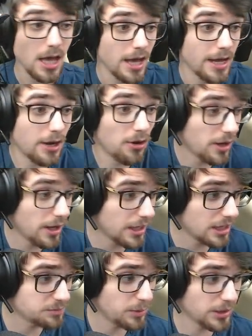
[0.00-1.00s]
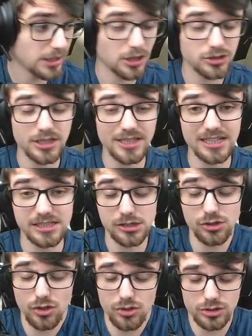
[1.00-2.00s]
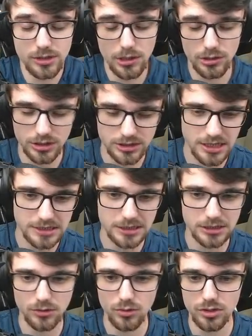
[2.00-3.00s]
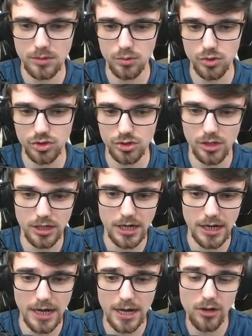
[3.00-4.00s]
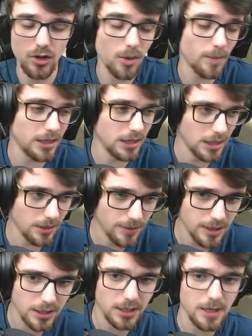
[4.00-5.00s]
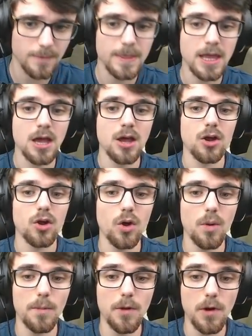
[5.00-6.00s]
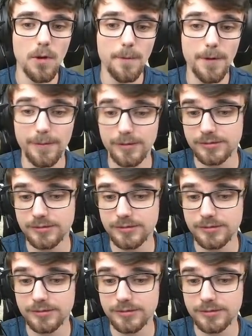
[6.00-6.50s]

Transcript: que no querrás porque ya los tendrás a todos, ¿sabes? Los desastres, incluso a muchos los regalaron, como a Lilia Verde, como, bueno, pues...